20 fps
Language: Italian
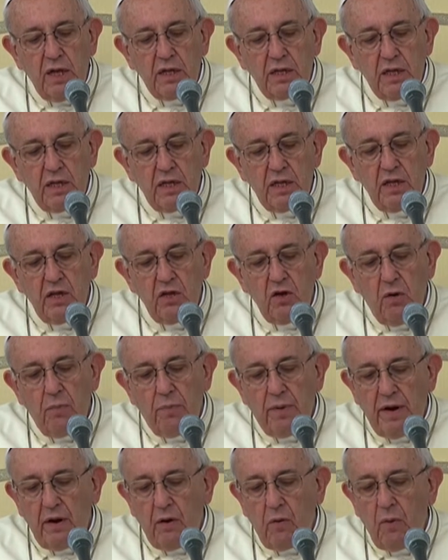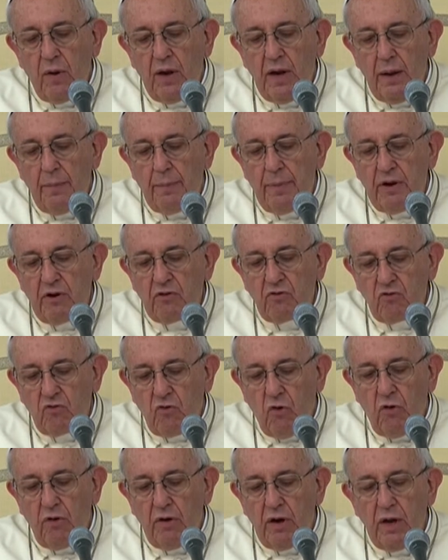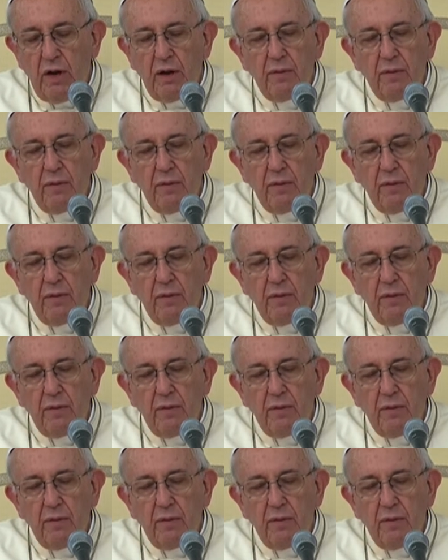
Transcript: di Dio per quella persona